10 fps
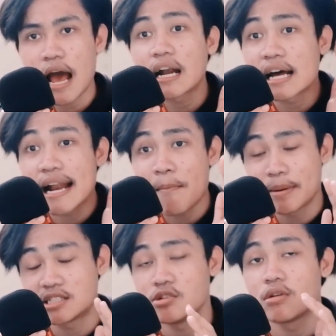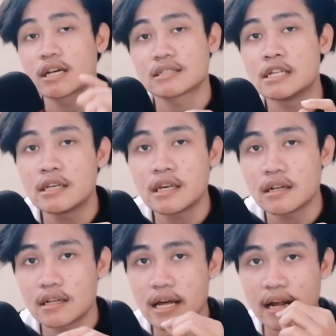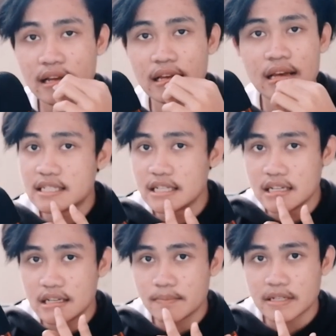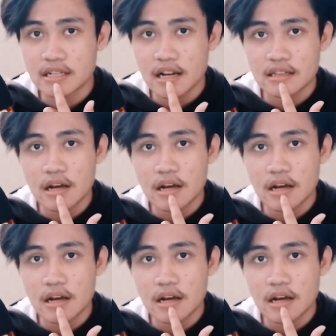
ada dapat siulnya sedikit dari di sini pas kalian